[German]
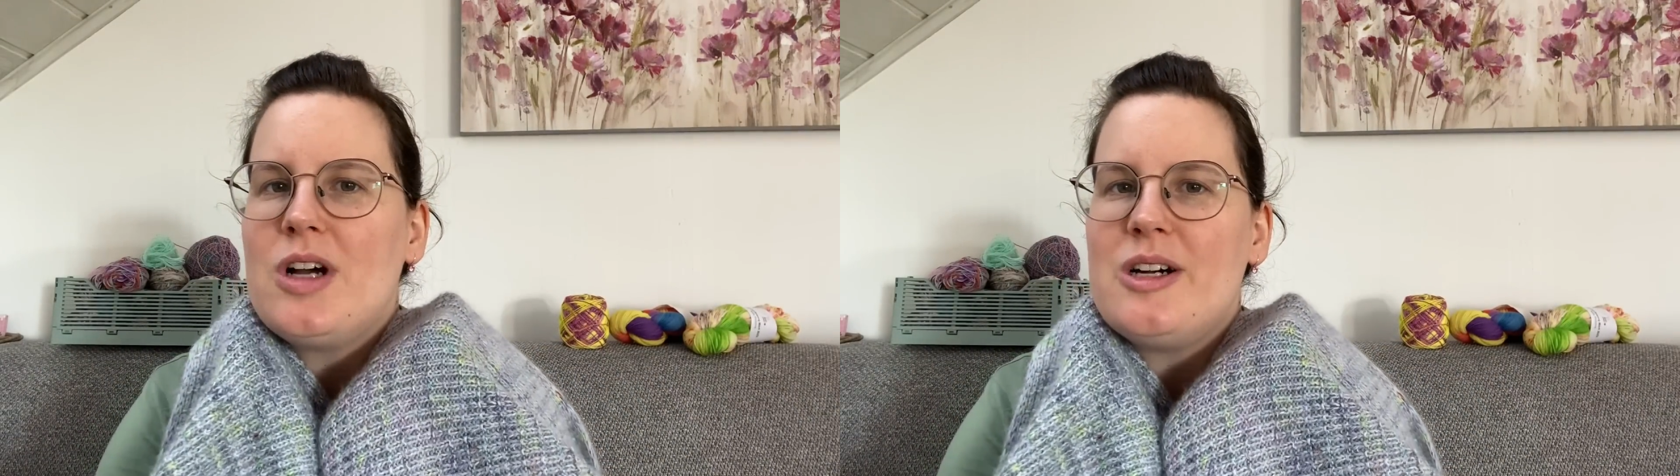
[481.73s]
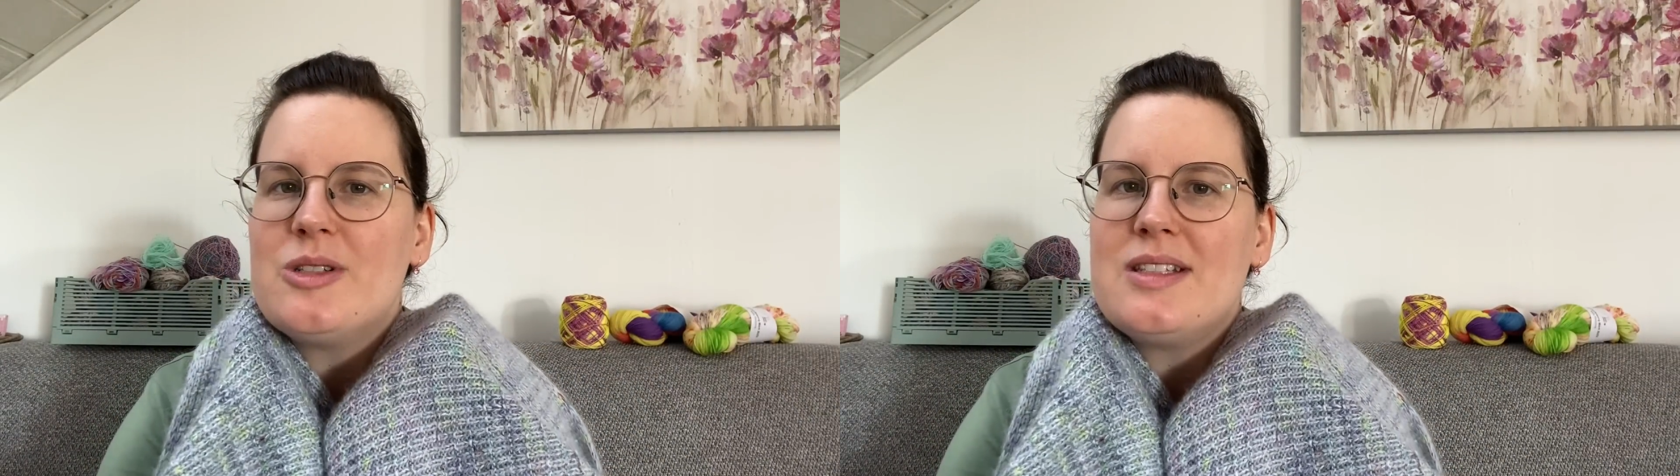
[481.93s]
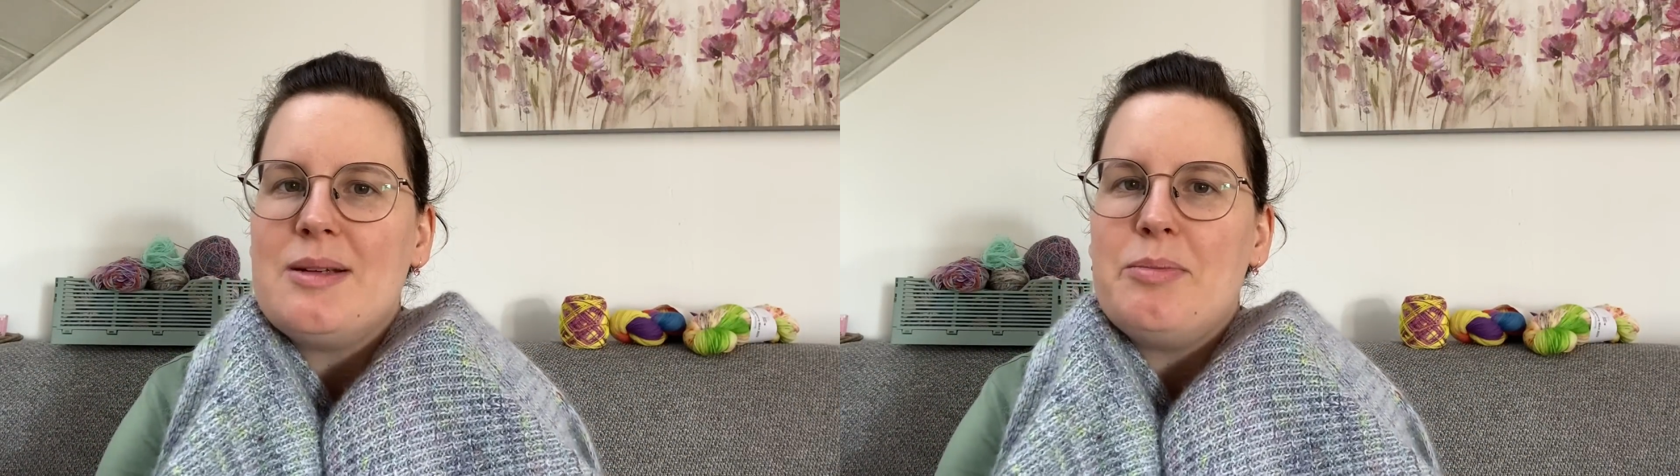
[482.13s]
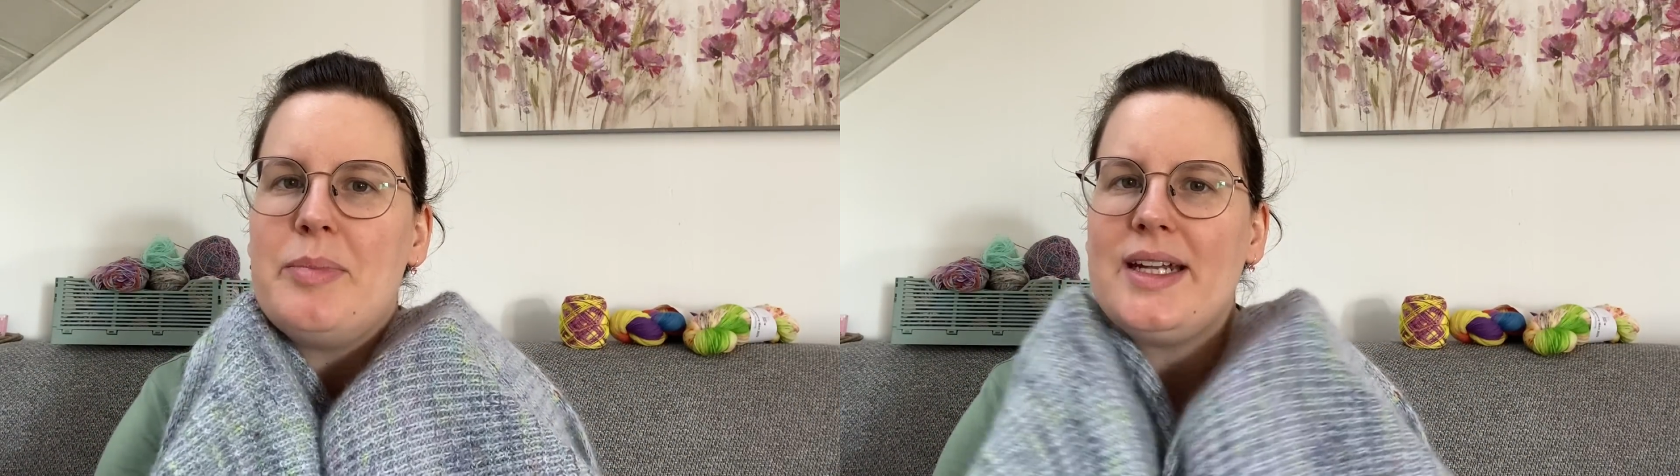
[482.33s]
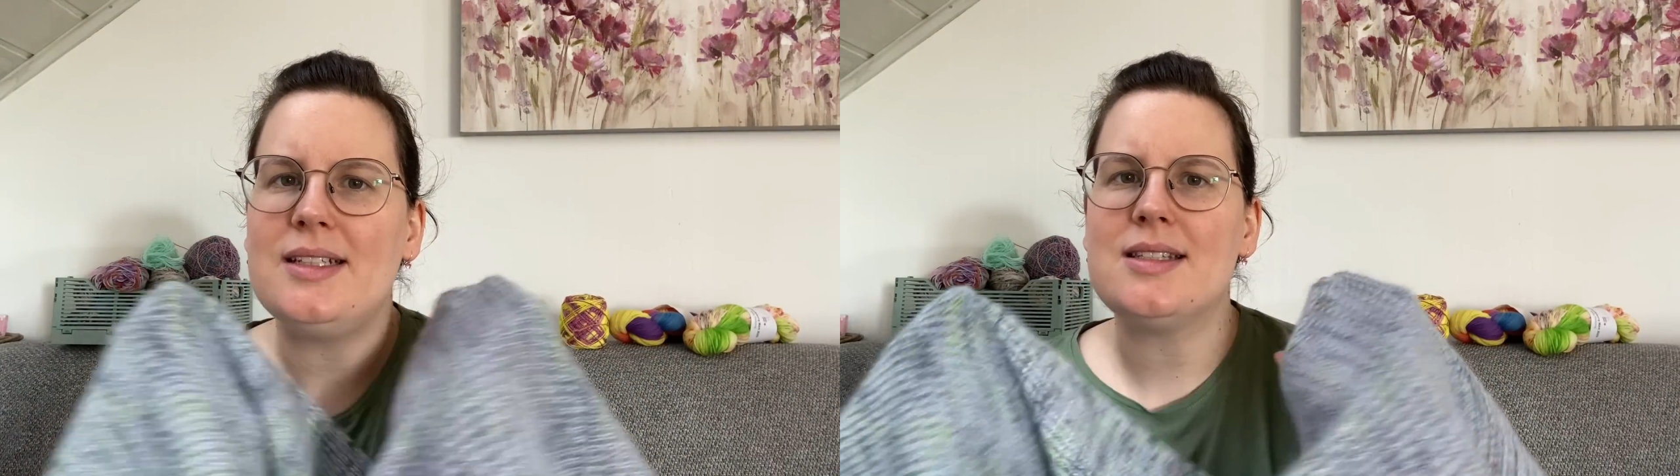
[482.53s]
aus dem
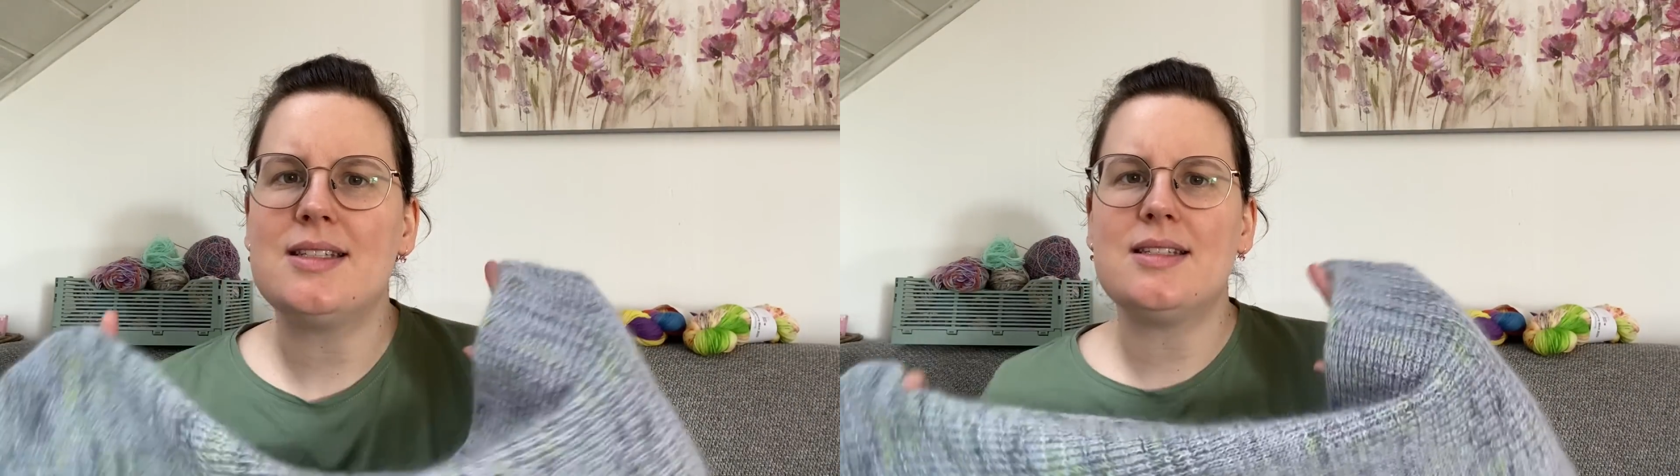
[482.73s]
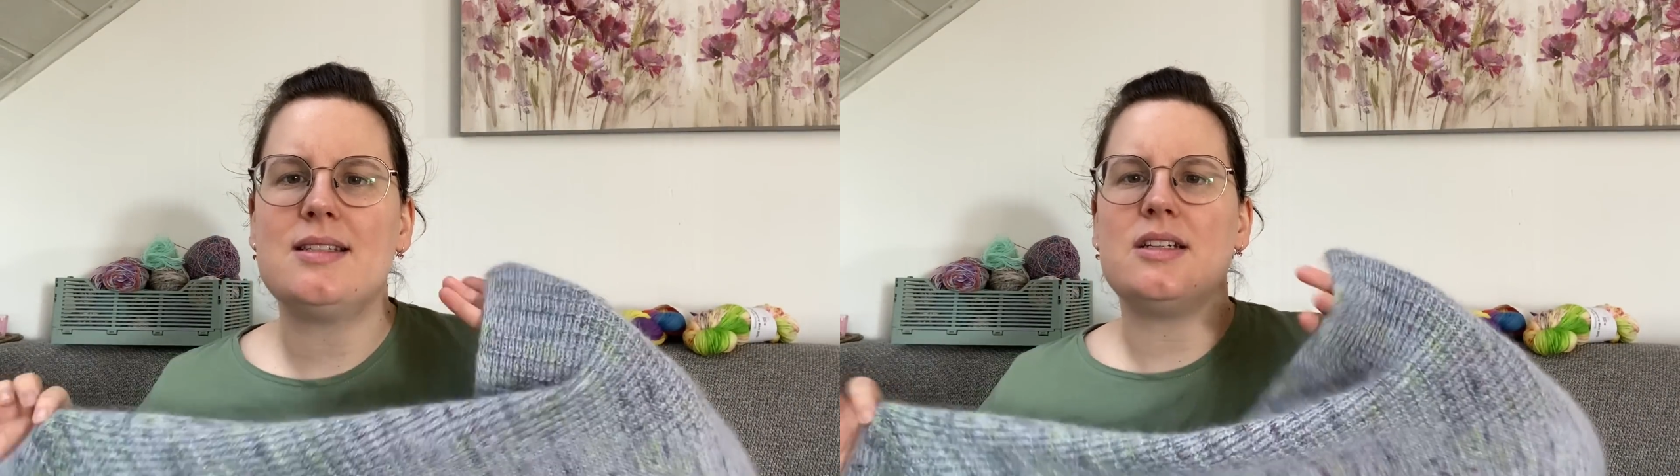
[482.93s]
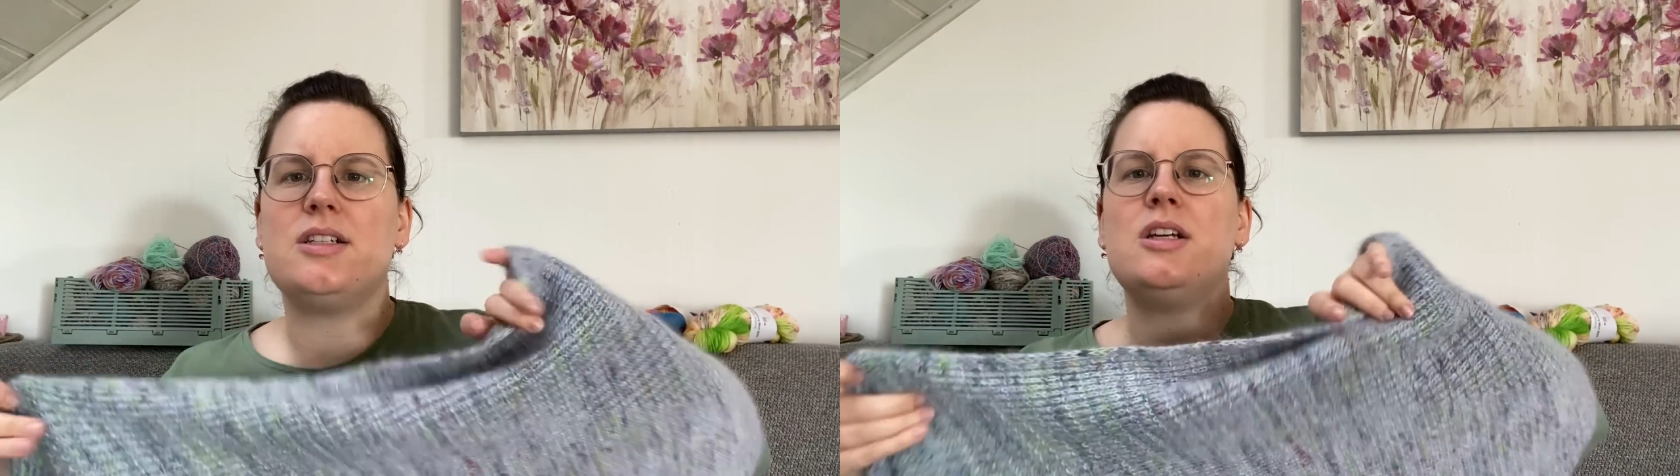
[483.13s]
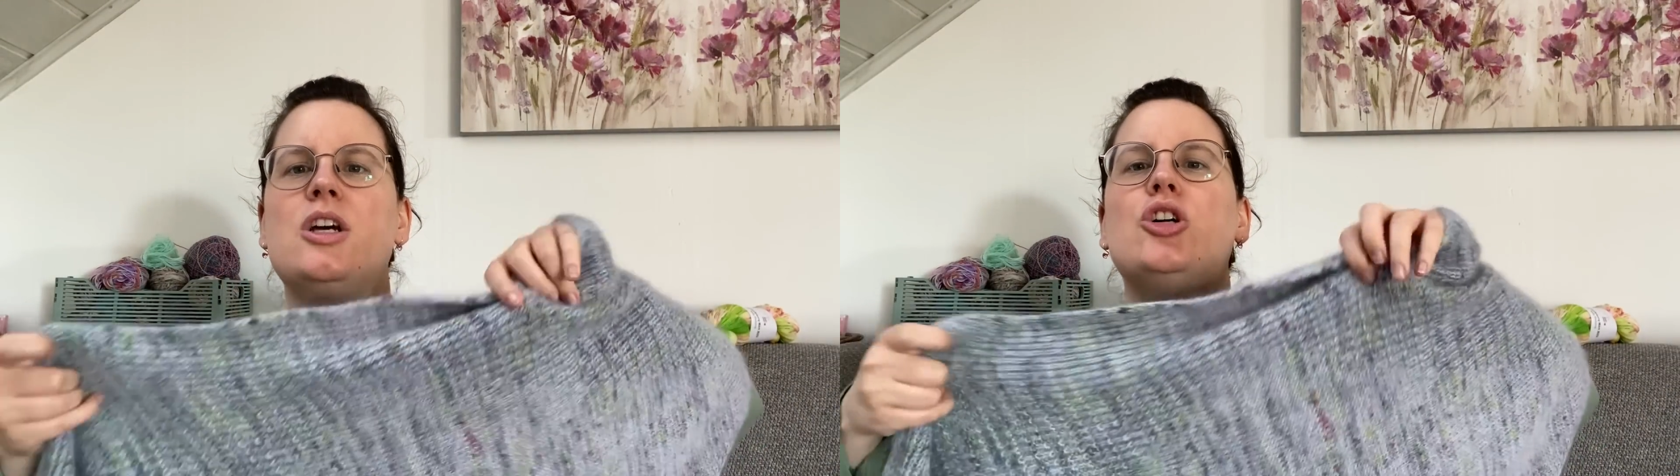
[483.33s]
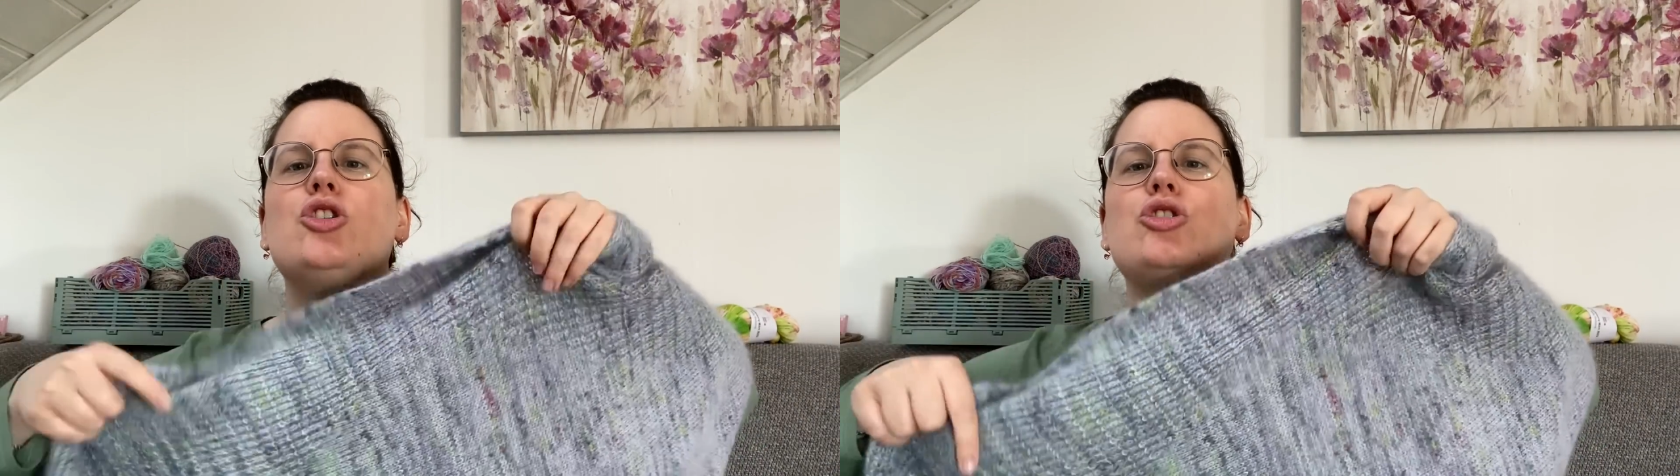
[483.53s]
Bennett Sister
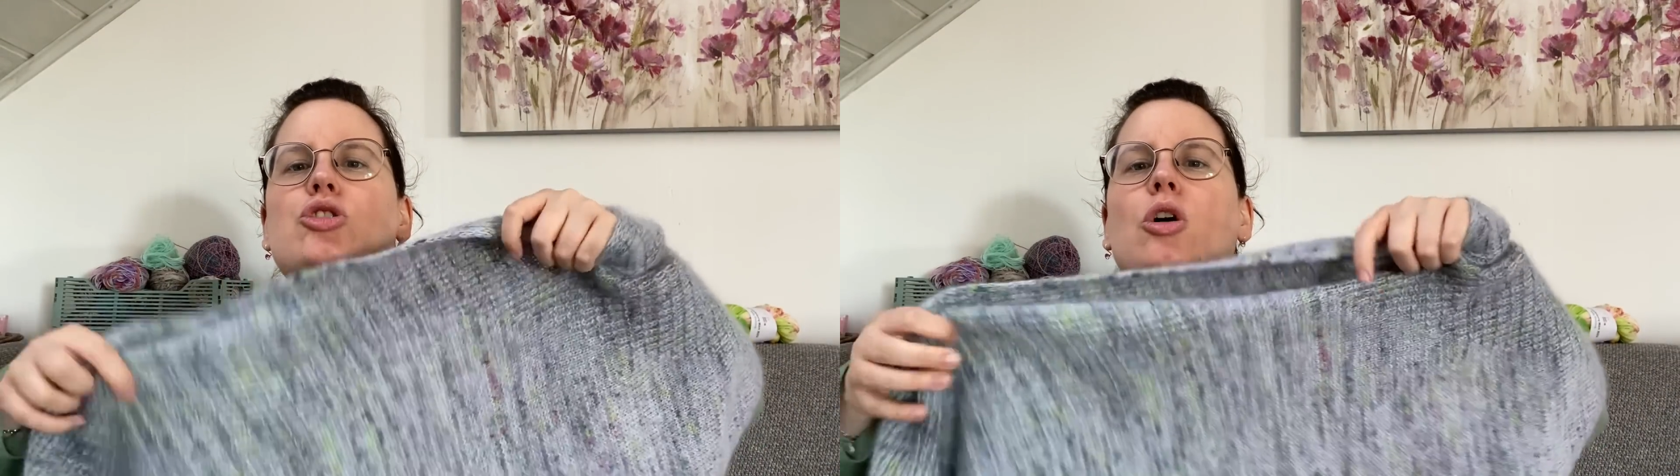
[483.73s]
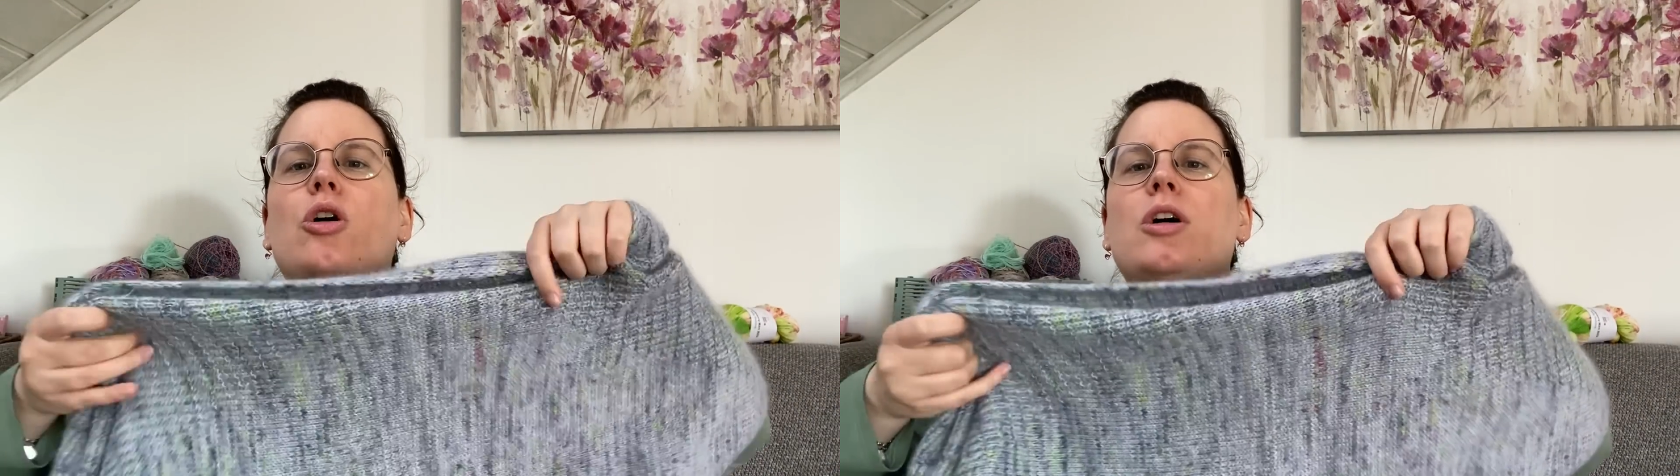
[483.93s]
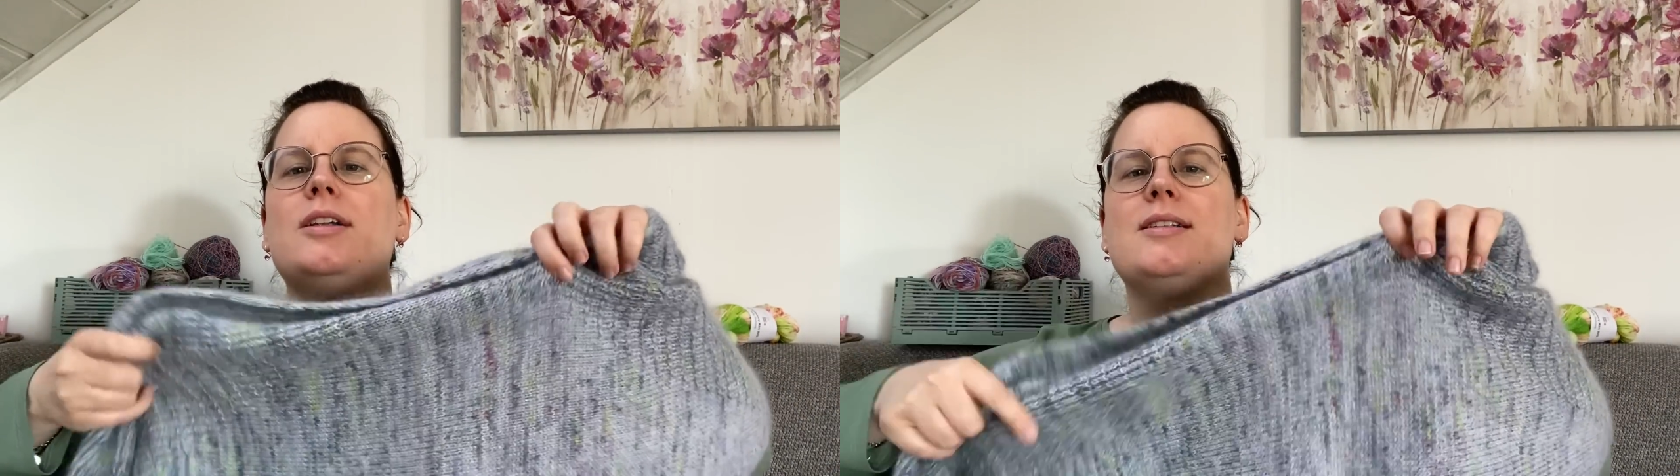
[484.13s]
Shawl.